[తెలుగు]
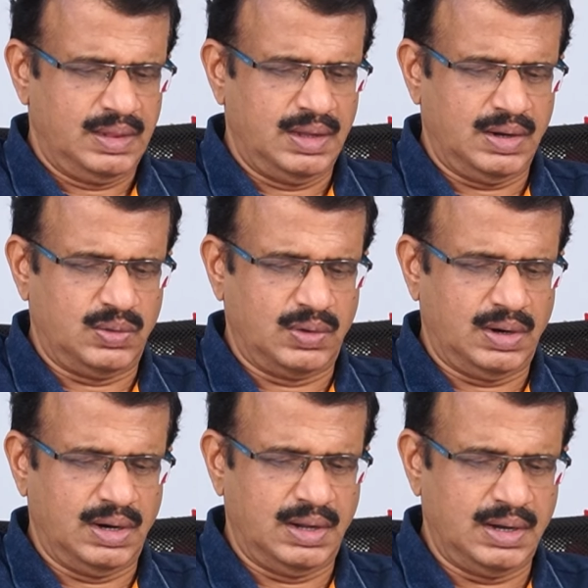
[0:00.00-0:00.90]
నా
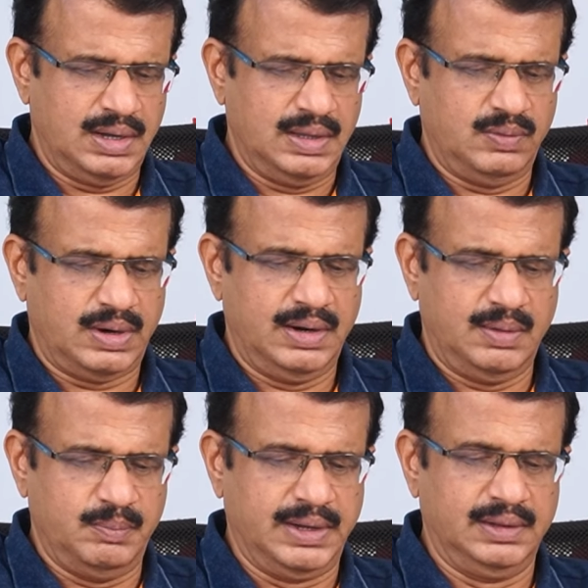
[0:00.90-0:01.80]
కొడకల్లారా ఎవరైనా
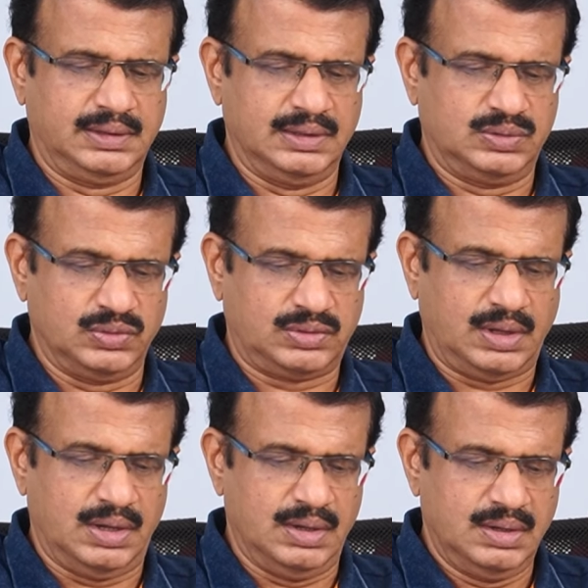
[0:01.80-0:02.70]
మిగిలితే
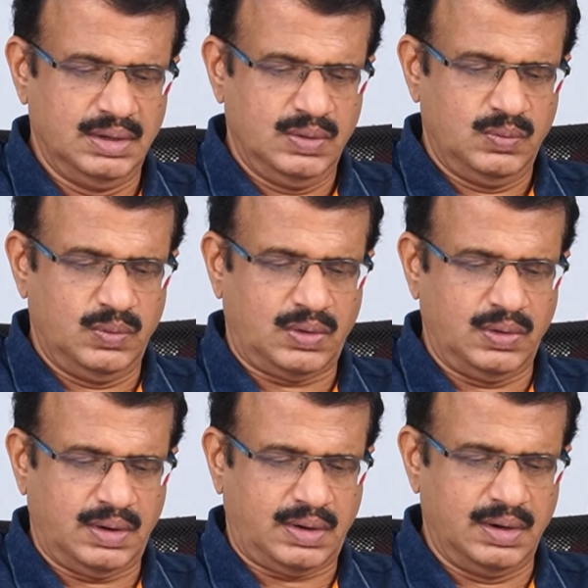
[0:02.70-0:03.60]
చూస్తా
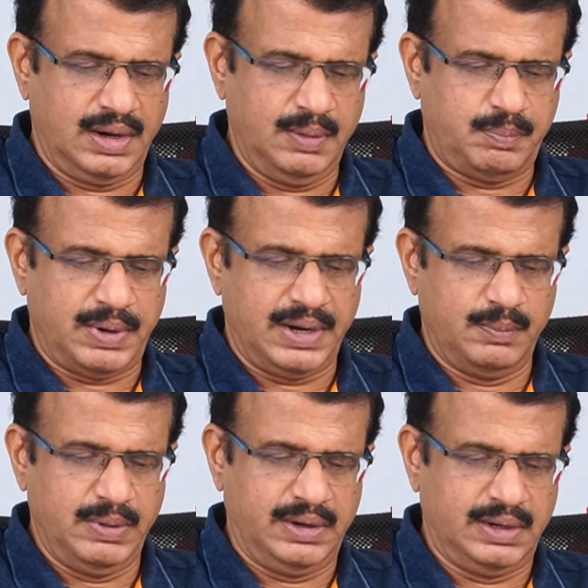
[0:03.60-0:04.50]
ఒక్కొక్కడిని
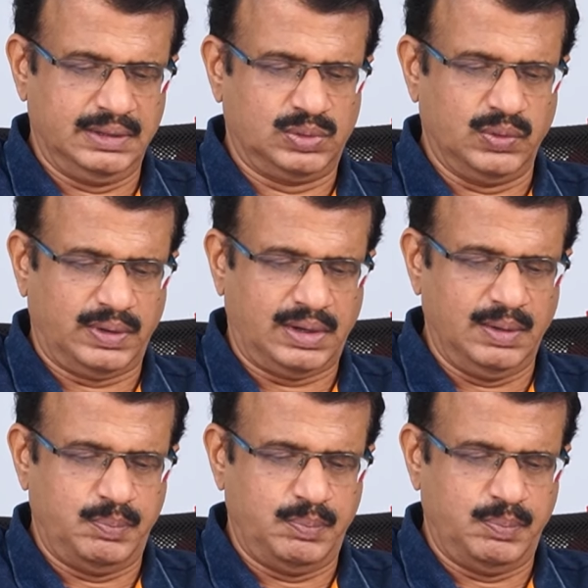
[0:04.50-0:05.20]
పండబెట్టి తొక్కి